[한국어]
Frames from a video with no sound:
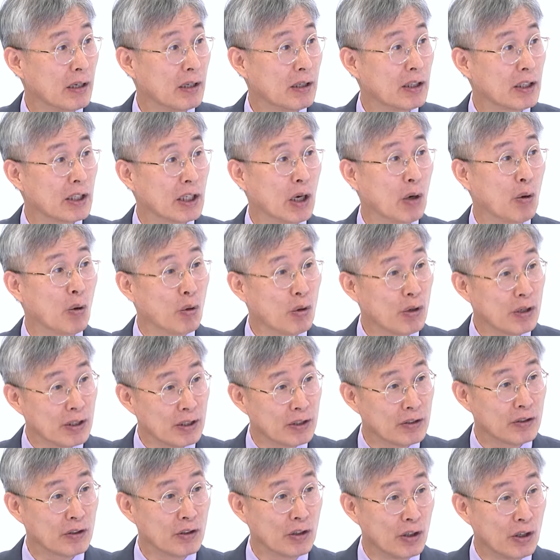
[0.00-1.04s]
예. 그러니까
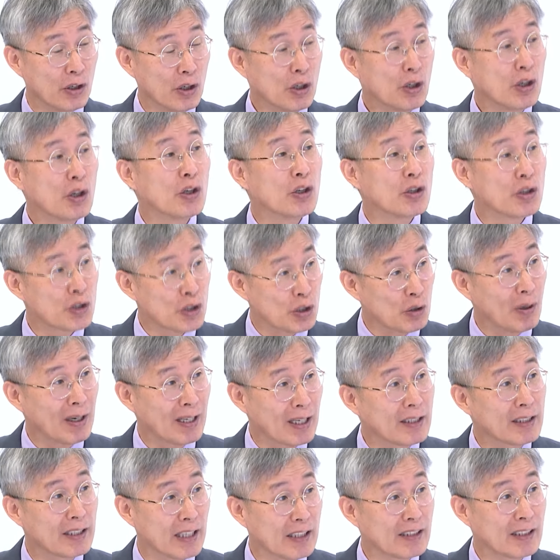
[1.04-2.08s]
오히려 더
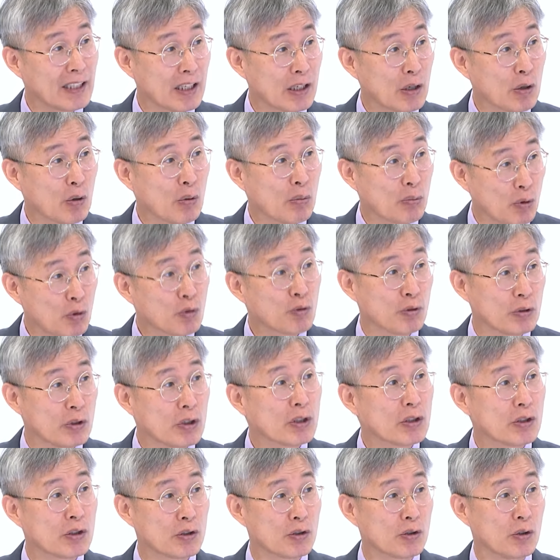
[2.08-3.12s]
정확한 데이터라고 볼 수
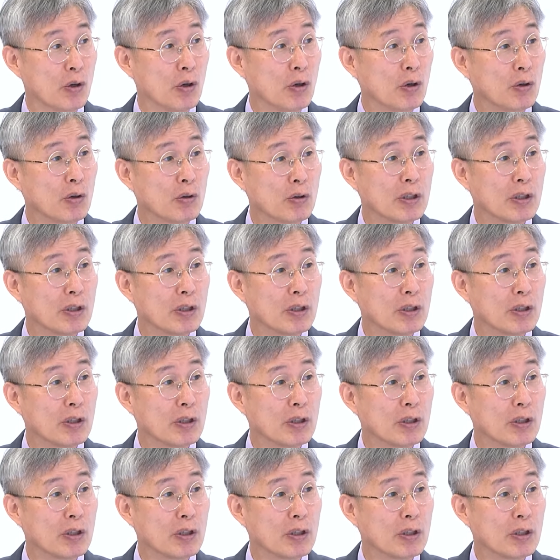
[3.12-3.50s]
있는 거죠.